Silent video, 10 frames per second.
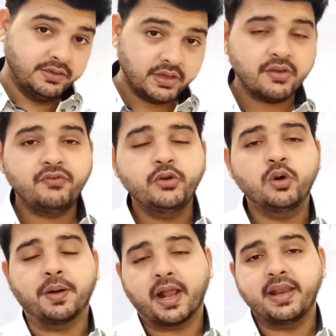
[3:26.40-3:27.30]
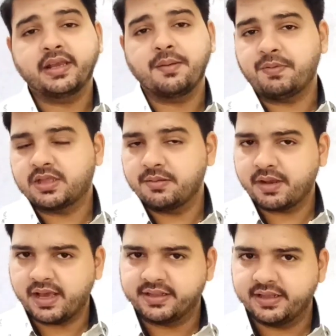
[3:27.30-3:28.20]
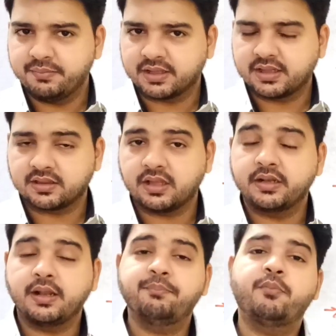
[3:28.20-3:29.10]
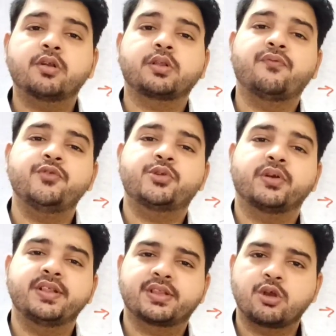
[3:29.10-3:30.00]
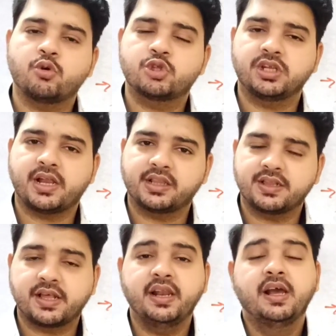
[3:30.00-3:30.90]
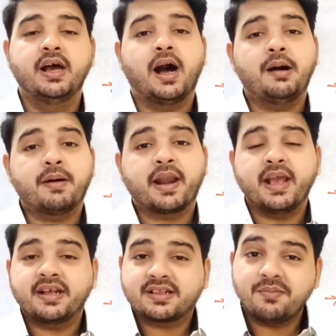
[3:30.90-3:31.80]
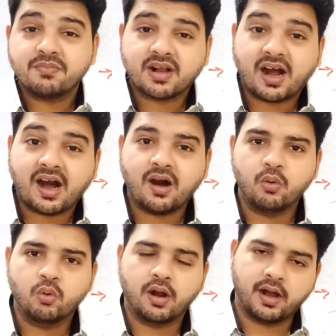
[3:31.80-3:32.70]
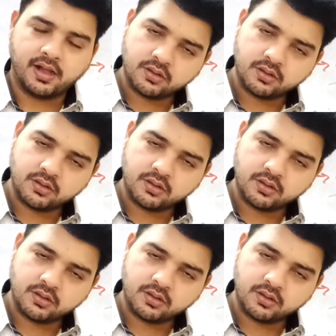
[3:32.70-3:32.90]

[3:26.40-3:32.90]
ये वीडियो बनाने के पीछे मेरा एक ही मकसद था नंबर्स ऑफ स्टूडेंट्स के क्वेश्चन आ रहे थे सर हमारा एग्जाम कहाँ होगा